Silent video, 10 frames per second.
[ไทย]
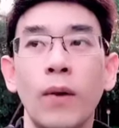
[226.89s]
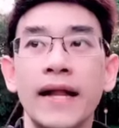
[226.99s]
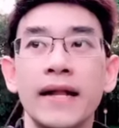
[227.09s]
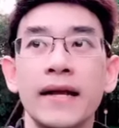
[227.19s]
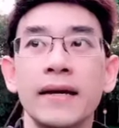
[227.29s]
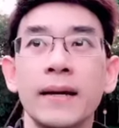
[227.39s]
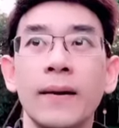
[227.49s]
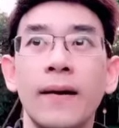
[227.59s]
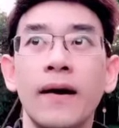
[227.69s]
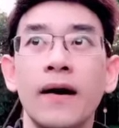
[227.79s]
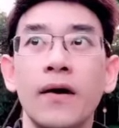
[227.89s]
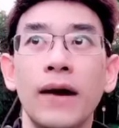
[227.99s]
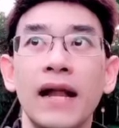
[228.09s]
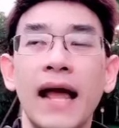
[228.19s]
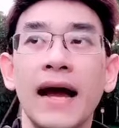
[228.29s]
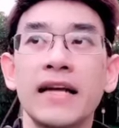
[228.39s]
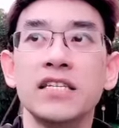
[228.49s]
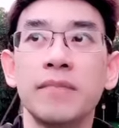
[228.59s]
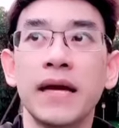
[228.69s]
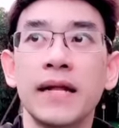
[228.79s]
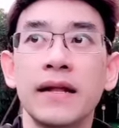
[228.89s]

วันหนึ่งก็วันแรกอาจจะเป็น